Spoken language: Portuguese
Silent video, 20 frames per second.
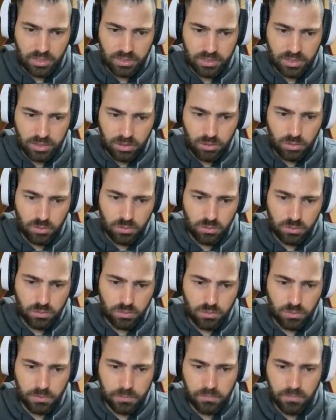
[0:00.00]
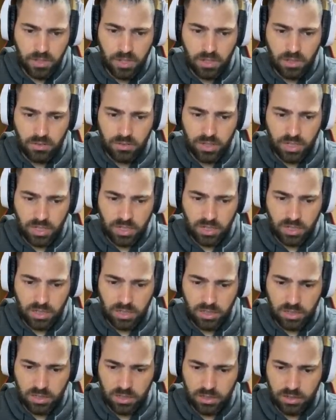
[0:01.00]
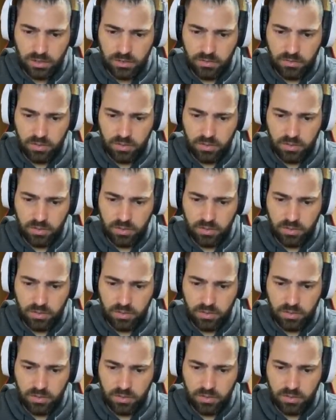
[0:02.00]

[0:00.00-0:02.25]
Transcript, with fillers: Então uh,